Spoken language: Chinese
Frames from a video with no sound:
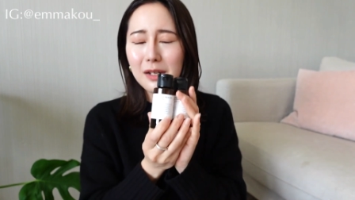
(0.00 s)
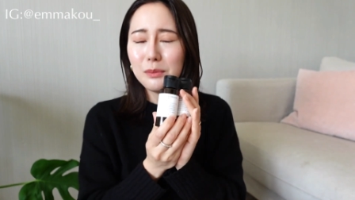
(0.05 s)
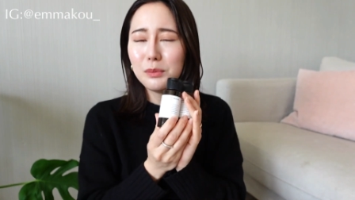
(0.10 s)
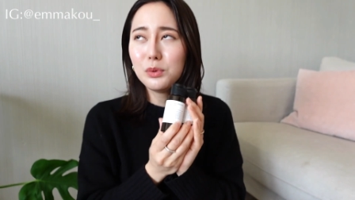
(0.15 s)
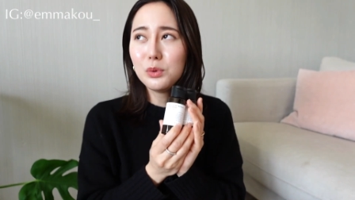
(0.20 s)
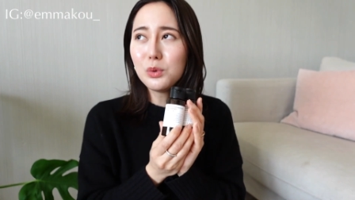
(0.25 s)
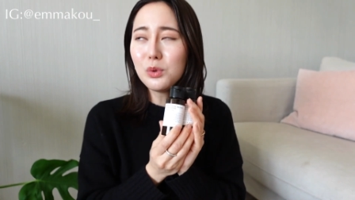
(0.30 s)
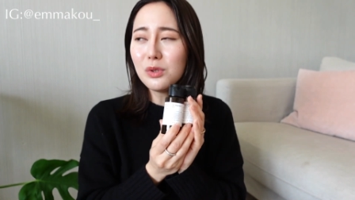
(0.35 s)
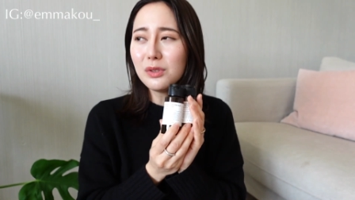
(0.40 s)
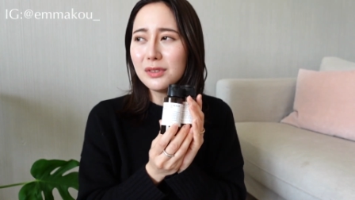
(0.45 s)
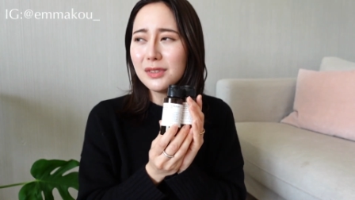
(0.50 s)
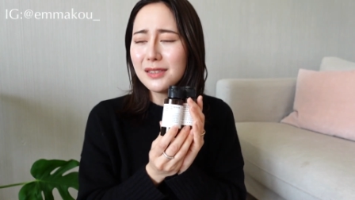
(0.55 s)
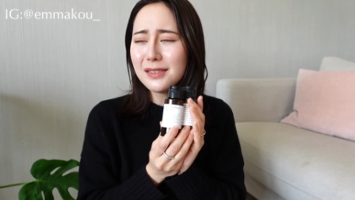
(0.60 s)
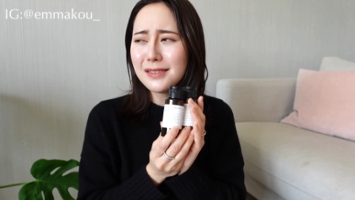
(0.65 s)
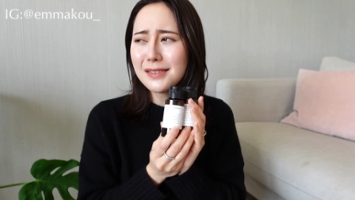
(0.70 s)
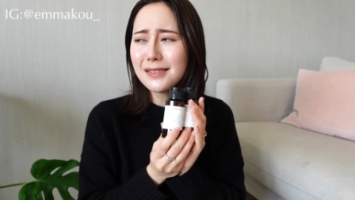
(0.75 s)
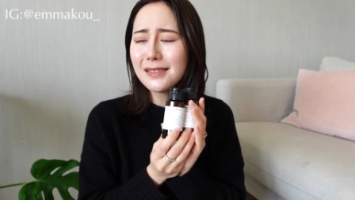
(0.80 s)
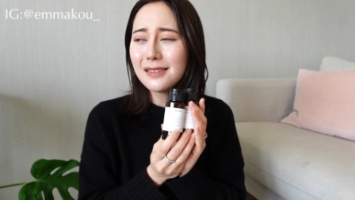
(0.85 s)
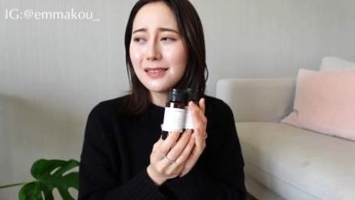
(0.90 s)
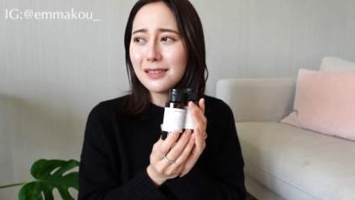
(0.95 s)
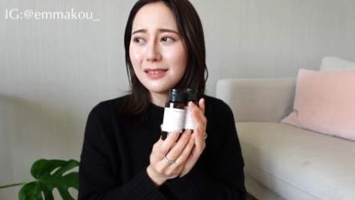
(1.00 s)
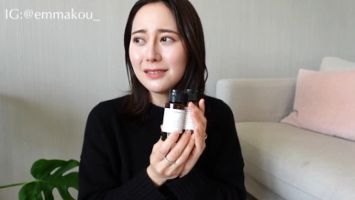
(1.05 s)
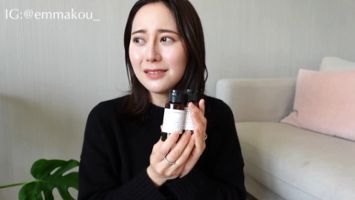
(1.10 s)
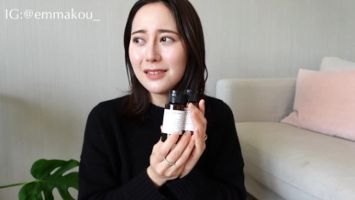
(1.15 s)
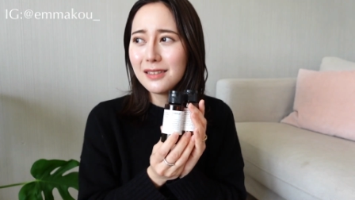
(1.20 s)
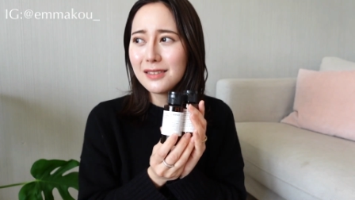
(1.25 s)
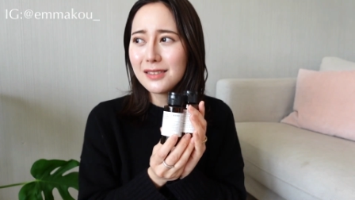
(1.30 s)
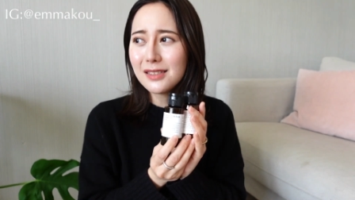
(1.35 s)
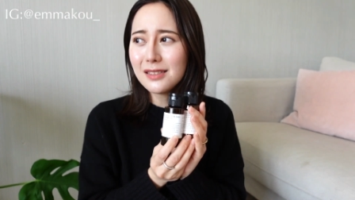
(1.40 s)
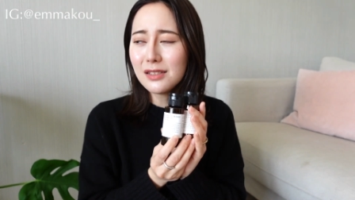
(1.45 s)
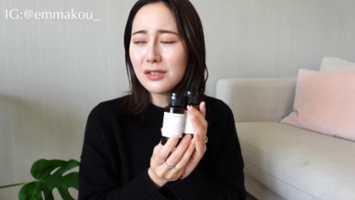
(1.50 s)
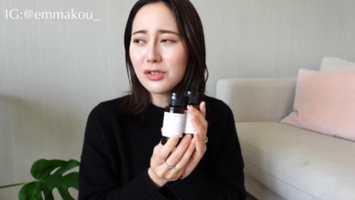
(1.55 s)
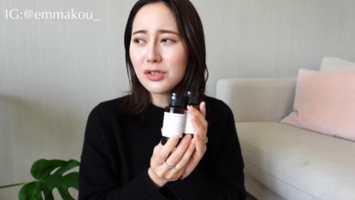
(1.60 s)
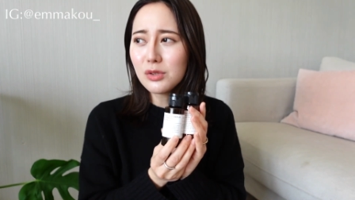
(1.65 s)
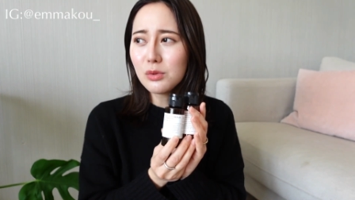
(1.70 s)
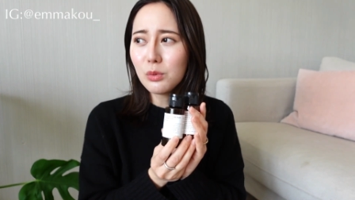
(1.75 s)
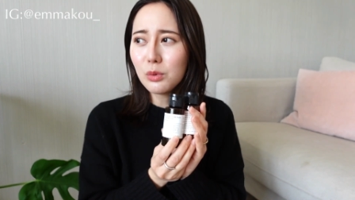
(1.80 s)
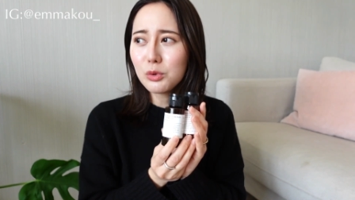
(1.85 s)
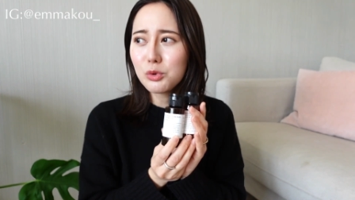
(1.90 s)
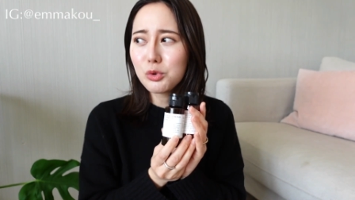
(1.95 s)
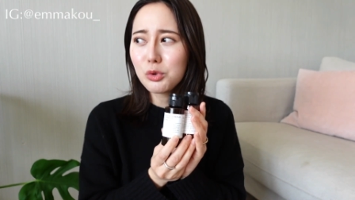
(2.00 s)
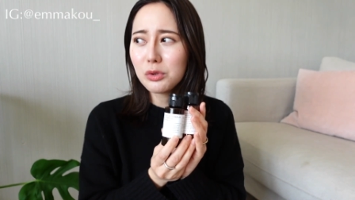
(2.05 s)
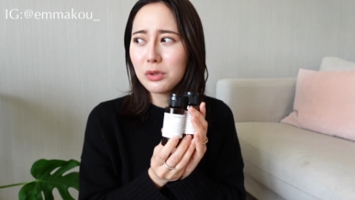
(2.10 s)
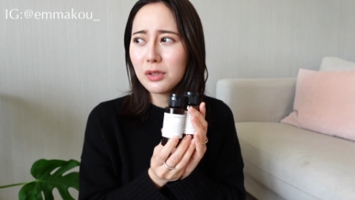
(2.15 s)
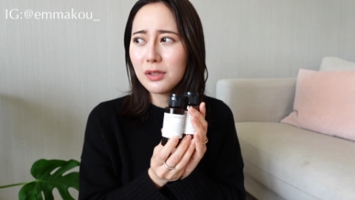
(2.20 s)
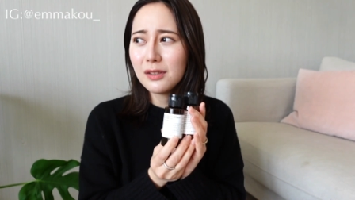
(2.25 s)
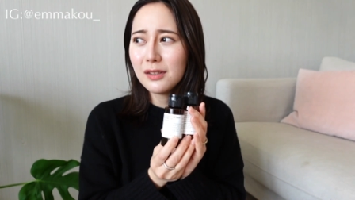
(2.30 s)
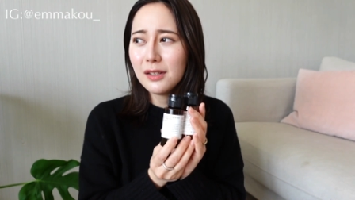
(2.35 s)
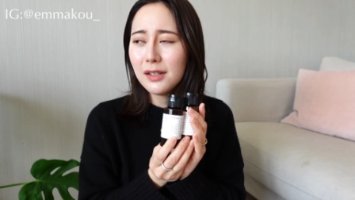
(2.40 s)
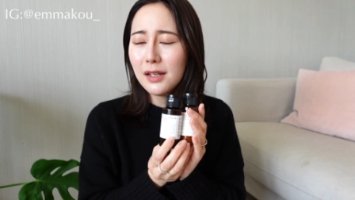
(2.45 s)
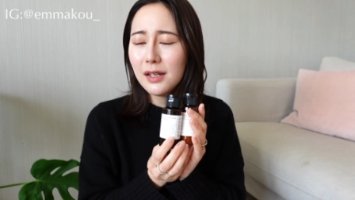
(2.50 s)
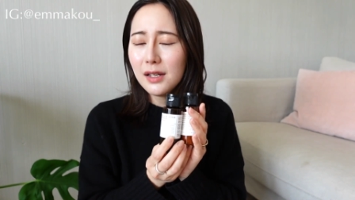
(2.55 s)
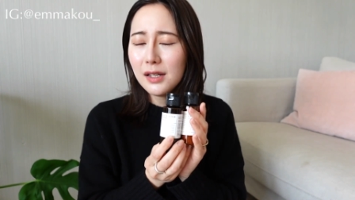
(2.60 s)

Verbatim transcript: 不过呢，这个呢真的是我觉得。